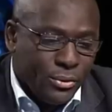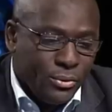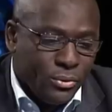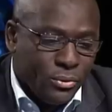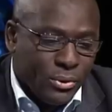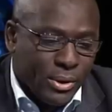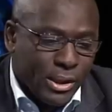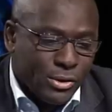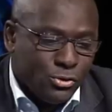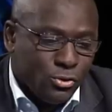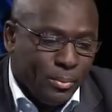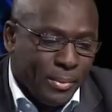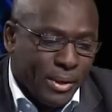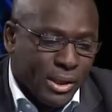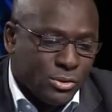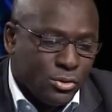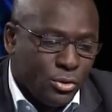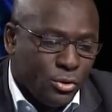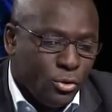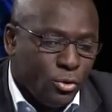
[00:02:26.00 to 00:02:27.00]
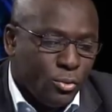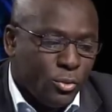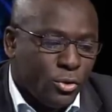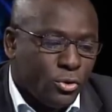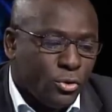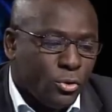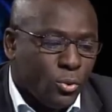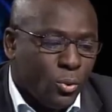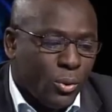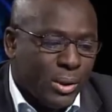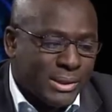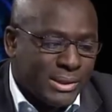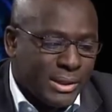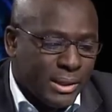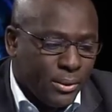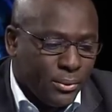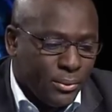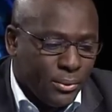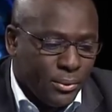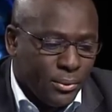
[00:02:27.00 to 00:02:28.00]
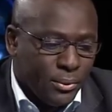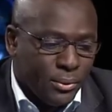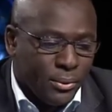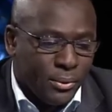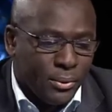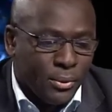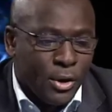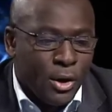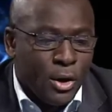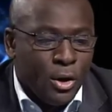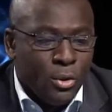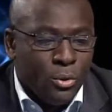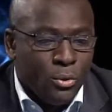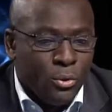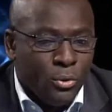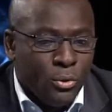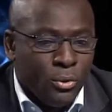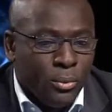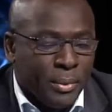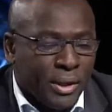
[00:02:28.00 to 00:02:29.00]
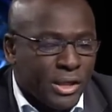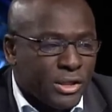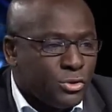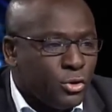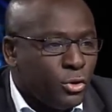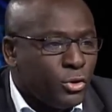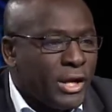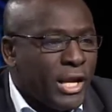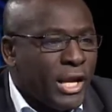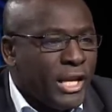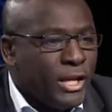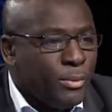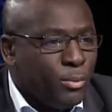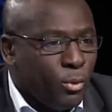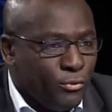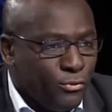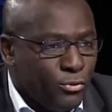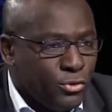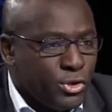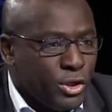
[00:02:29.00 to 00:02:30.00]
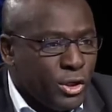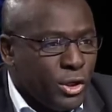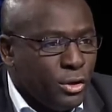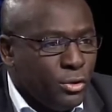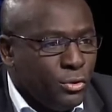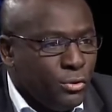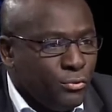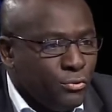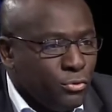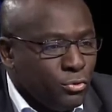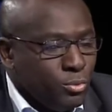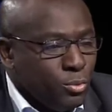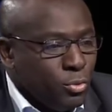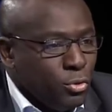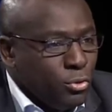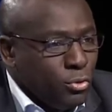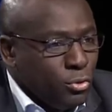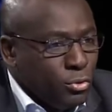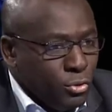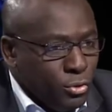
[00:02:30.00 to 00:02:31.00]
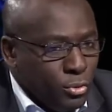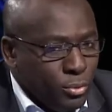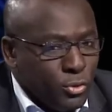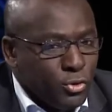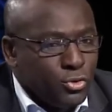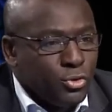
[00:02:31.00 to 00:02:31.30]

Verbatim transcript: eu l'occasion personnellement de croiser euh, le président de la Ligue professionnelle de football, M.